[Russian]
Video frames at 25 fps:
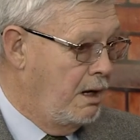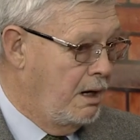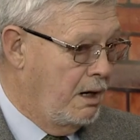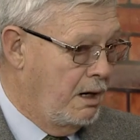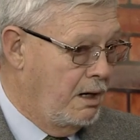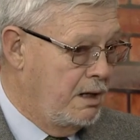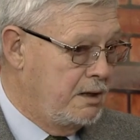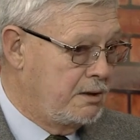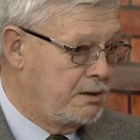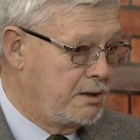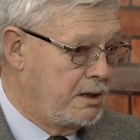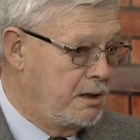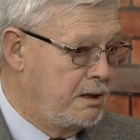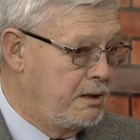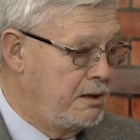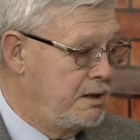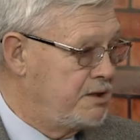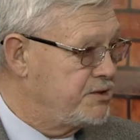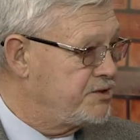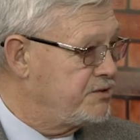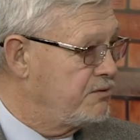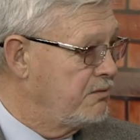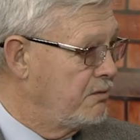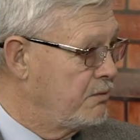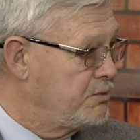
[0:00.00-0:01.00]
А это и
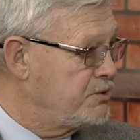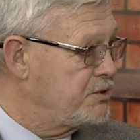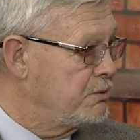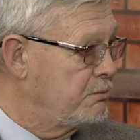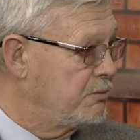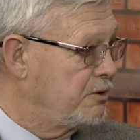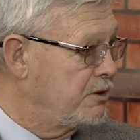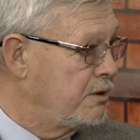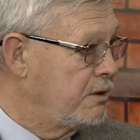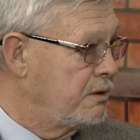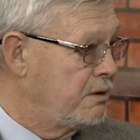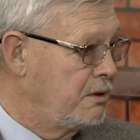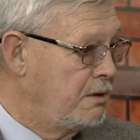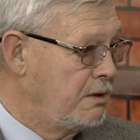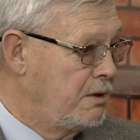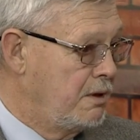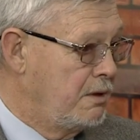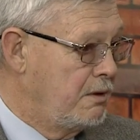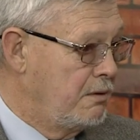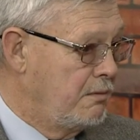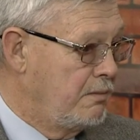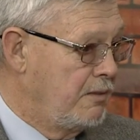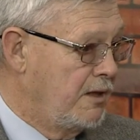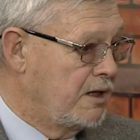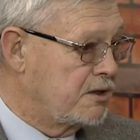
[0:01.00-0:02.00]
есть, в общем-то,
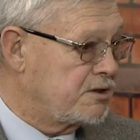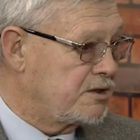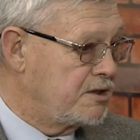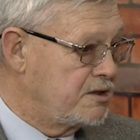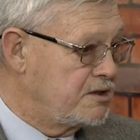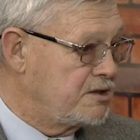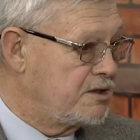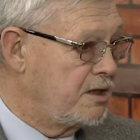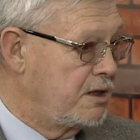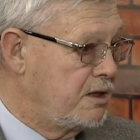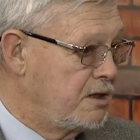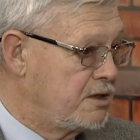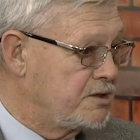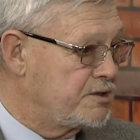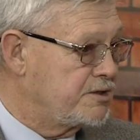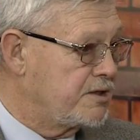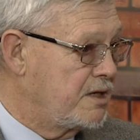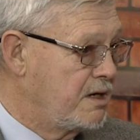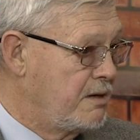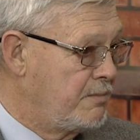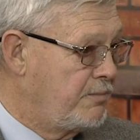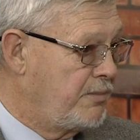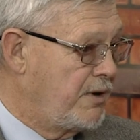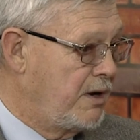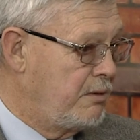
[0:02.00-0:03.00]
наша
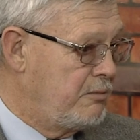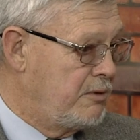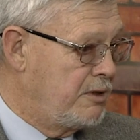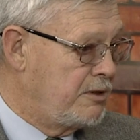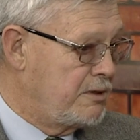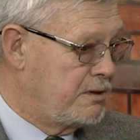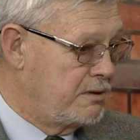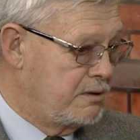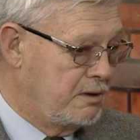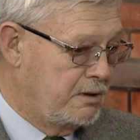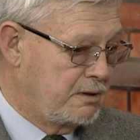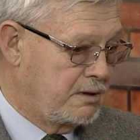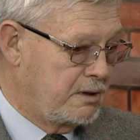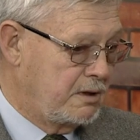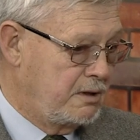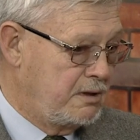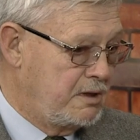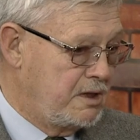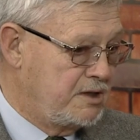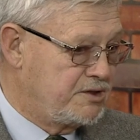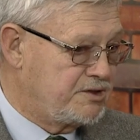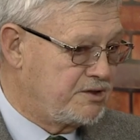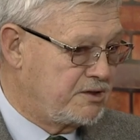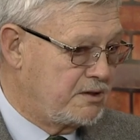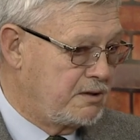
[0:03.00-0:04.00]
историческая память, это
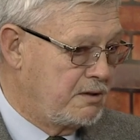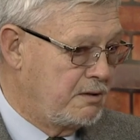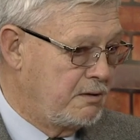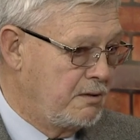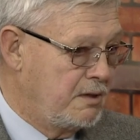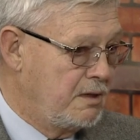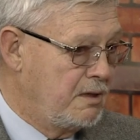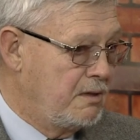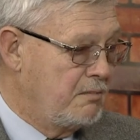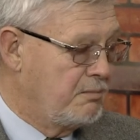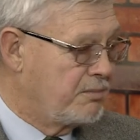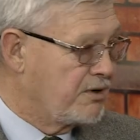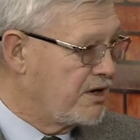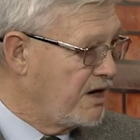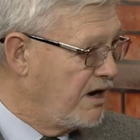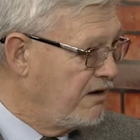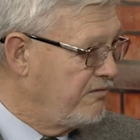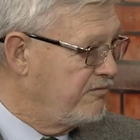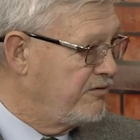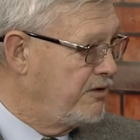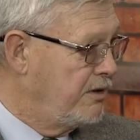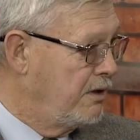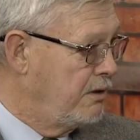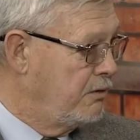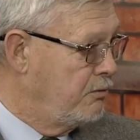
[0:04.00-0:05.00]
есть
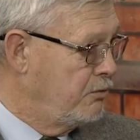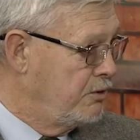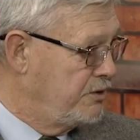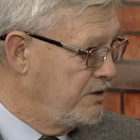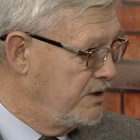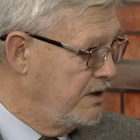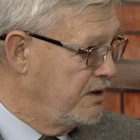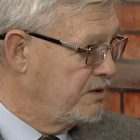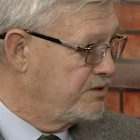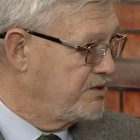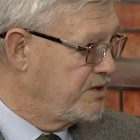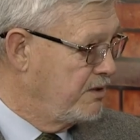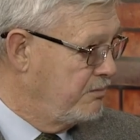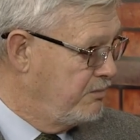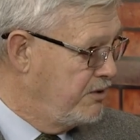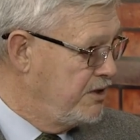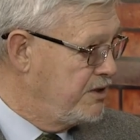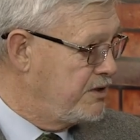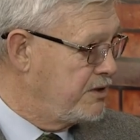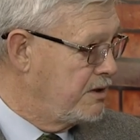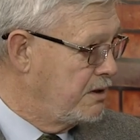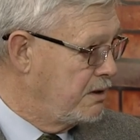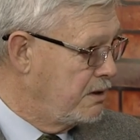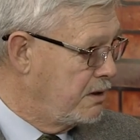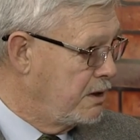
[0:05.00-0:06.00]
правда о тех
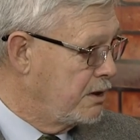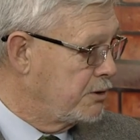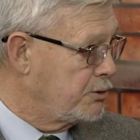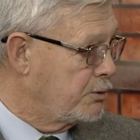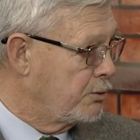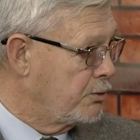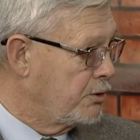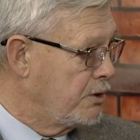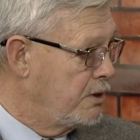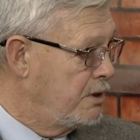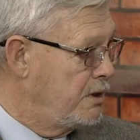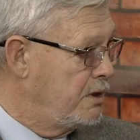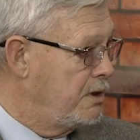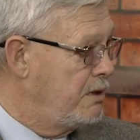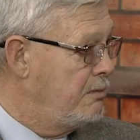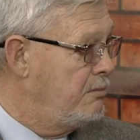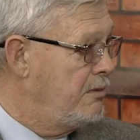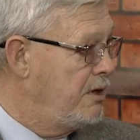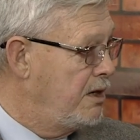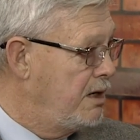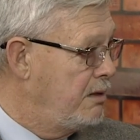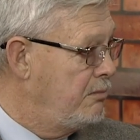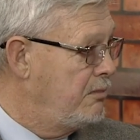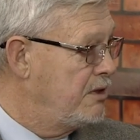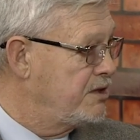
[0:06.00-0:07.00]
событиях, которые
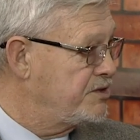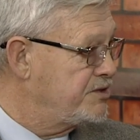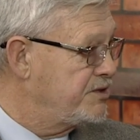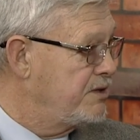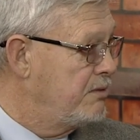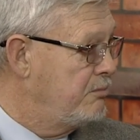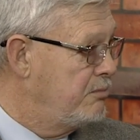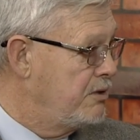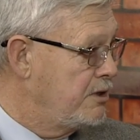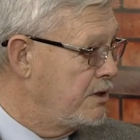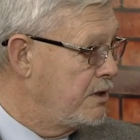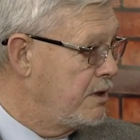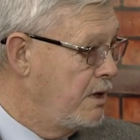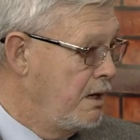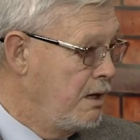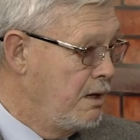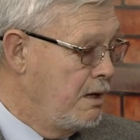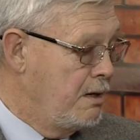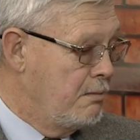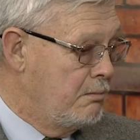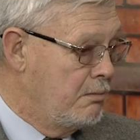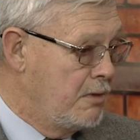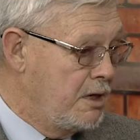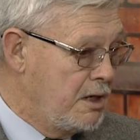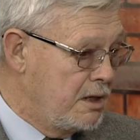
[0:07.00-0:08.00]
имели место быть.
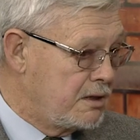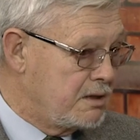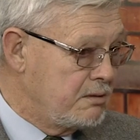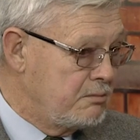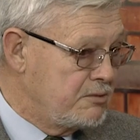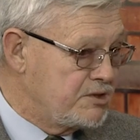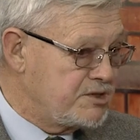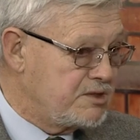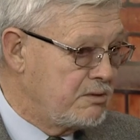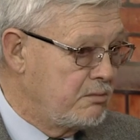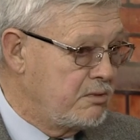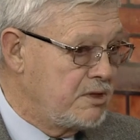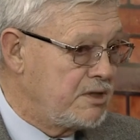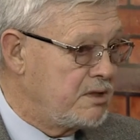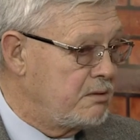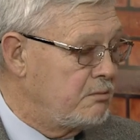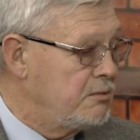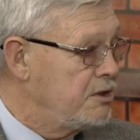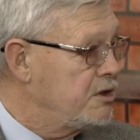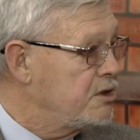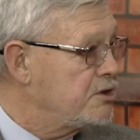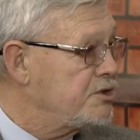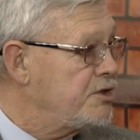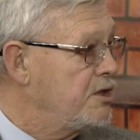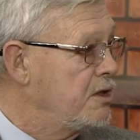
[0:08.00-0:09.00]
Мы этими
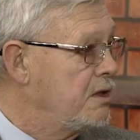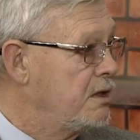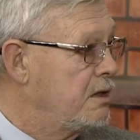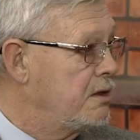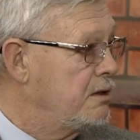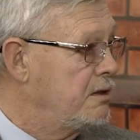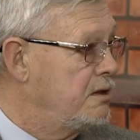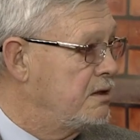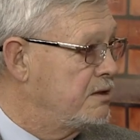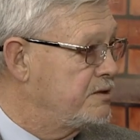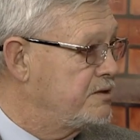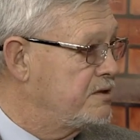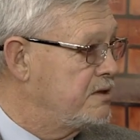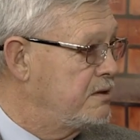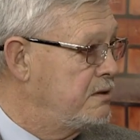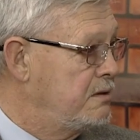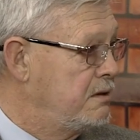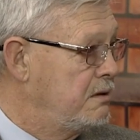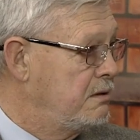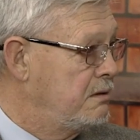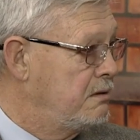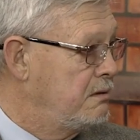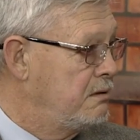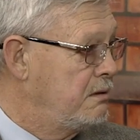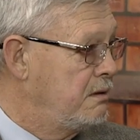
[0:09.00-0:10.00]
событиями должны гордиться
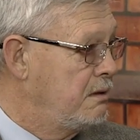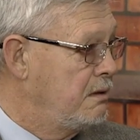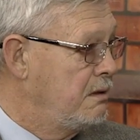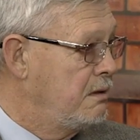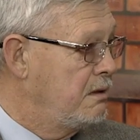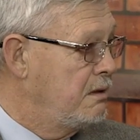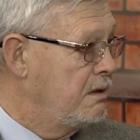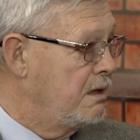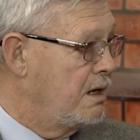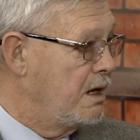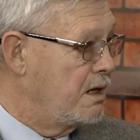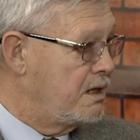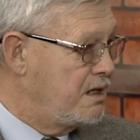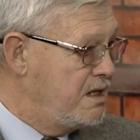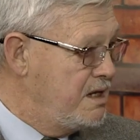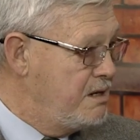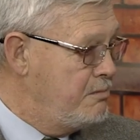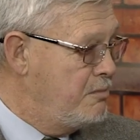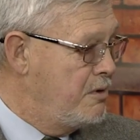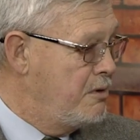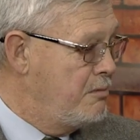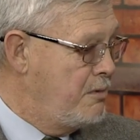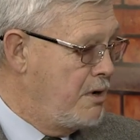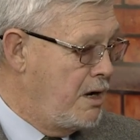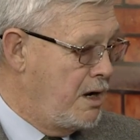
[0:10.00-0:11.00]
какие
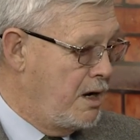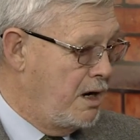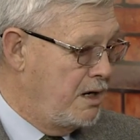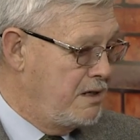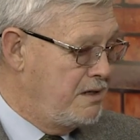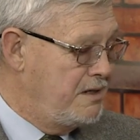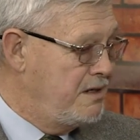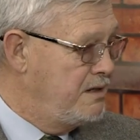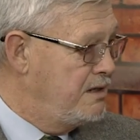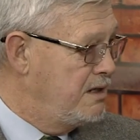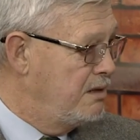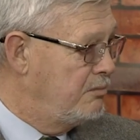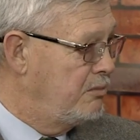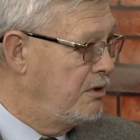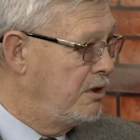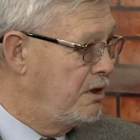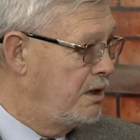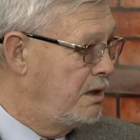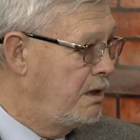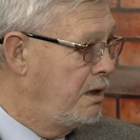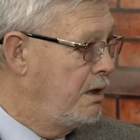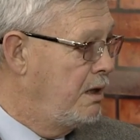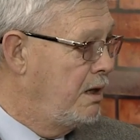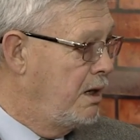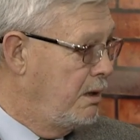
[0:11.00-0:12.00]
бы мы они ни
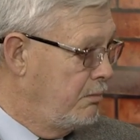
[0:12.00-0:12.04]
были.